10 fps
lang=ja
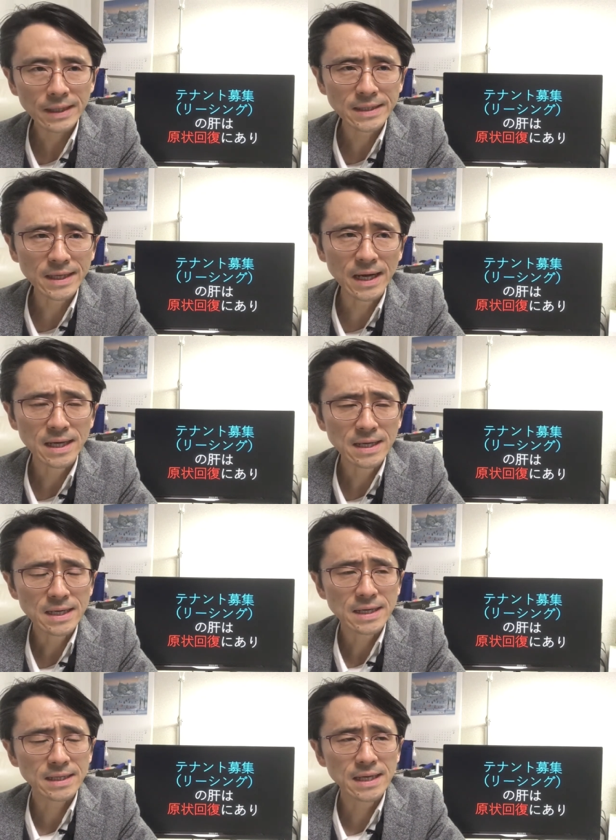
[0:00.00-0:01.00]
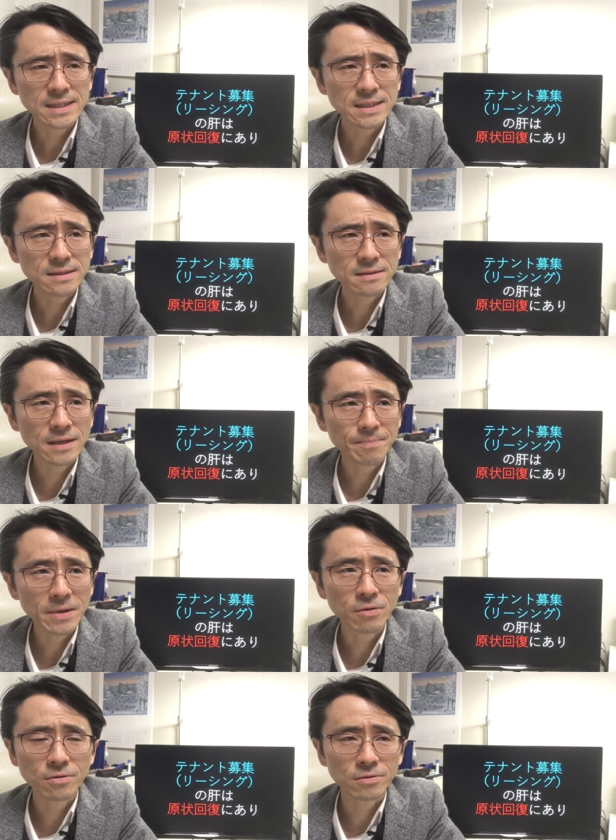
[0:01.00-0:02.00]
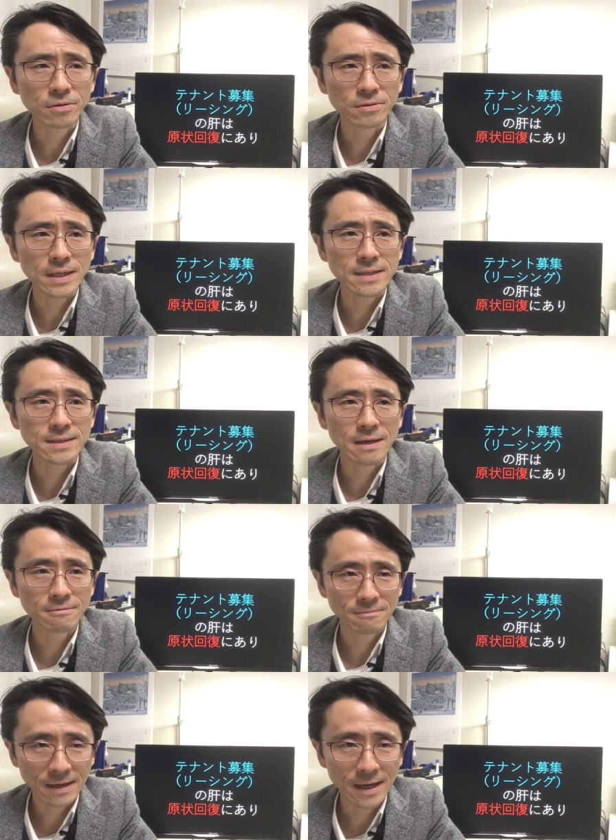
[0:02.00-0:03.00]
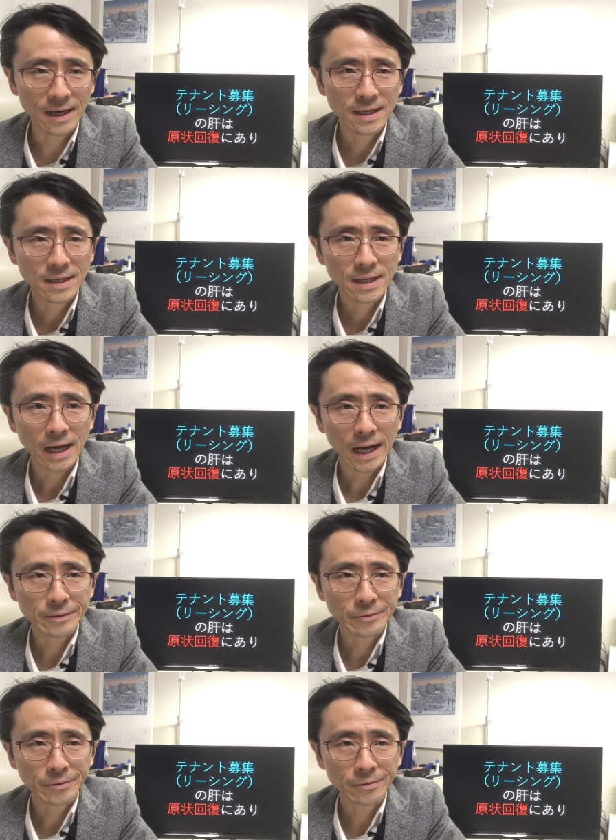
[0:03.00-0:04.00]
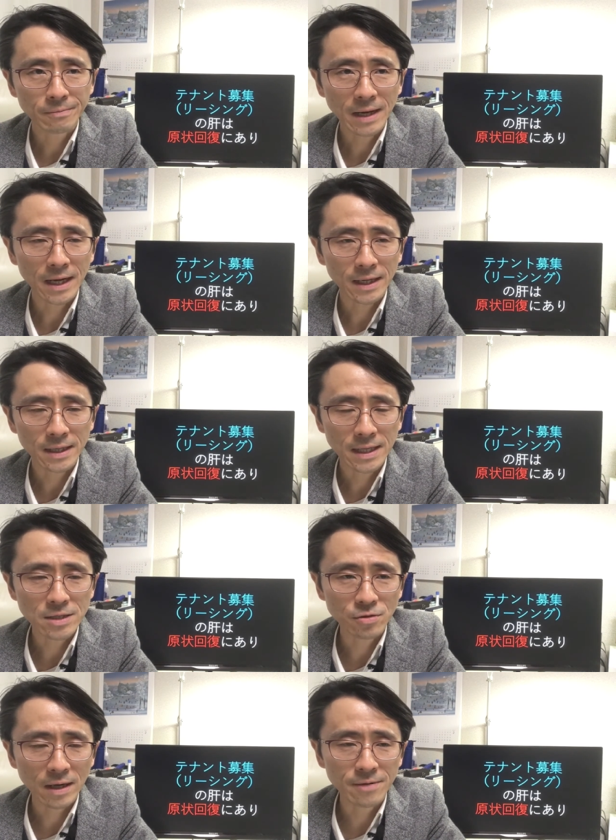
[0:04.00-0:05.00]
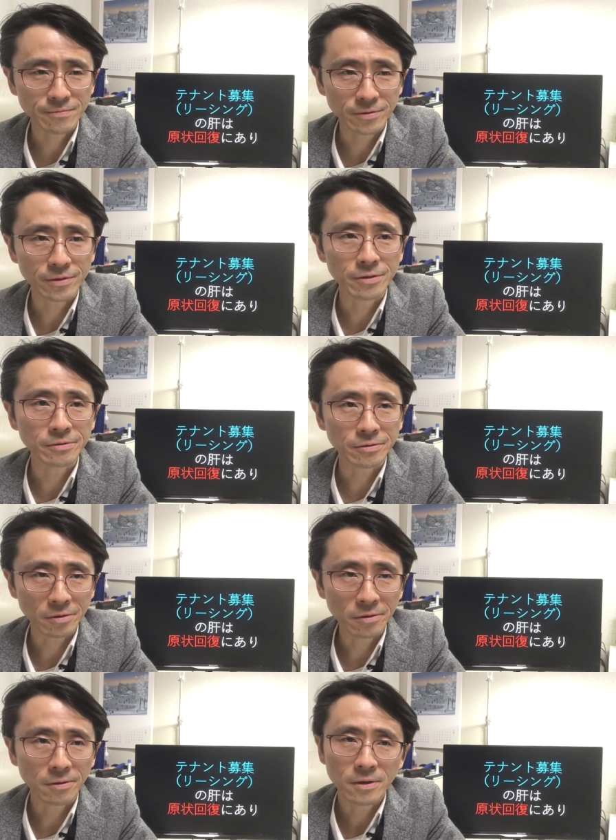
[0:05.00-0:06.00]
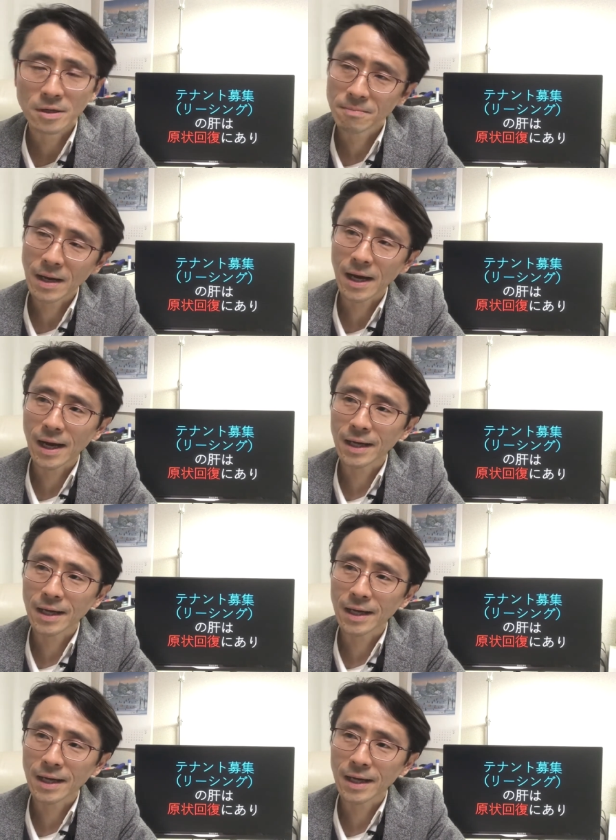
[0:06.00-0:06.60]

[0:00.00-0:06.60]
ただ現実やっぱり多くのオーナーさんはあの、まあ、現状回復っていうと、まああ